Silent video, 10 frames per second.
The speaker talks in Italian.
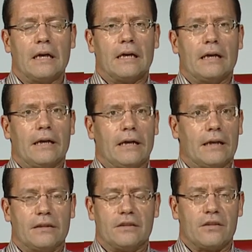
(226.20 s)

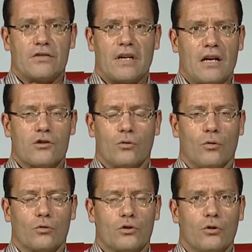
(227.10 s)
eh, di disagio
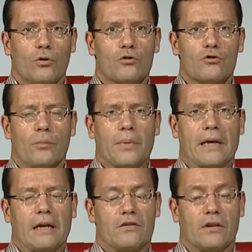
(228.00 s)
odioso
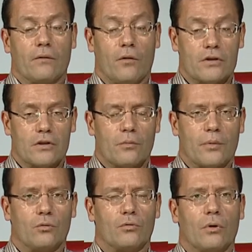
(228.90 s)
perché si rivolge
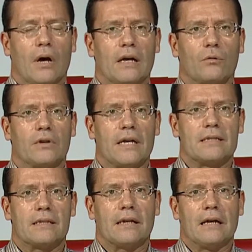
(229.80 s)
soprattutto alle
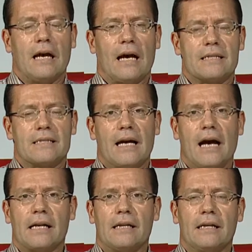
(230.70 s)
utenze
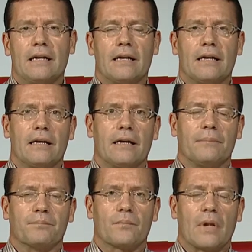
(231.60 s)
anziani e,
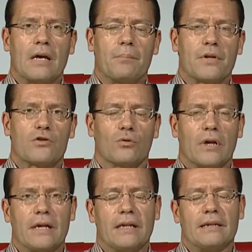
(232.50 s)
e
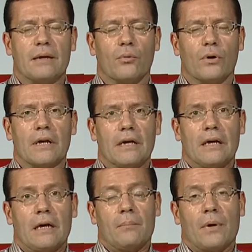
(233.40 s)
persone deboli.
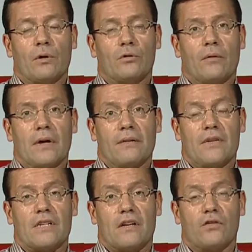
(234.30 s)
Per quanto riguarda
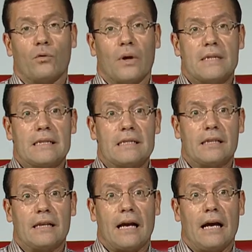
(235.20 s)
invece la sicurezza in
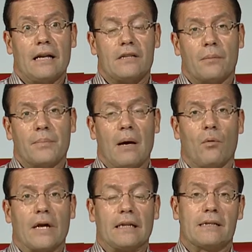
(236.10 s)
generale
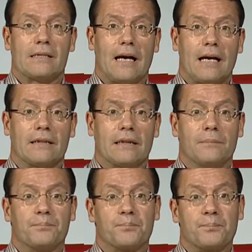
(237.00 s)
sappiamo che
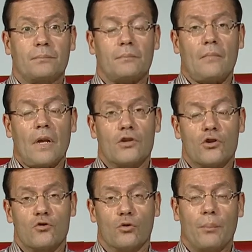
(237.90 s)
d'estate ci
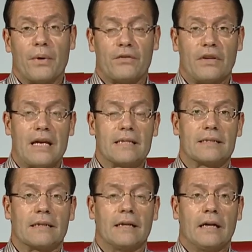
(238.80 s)
sono
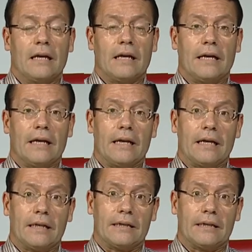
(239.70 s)
presenze eh,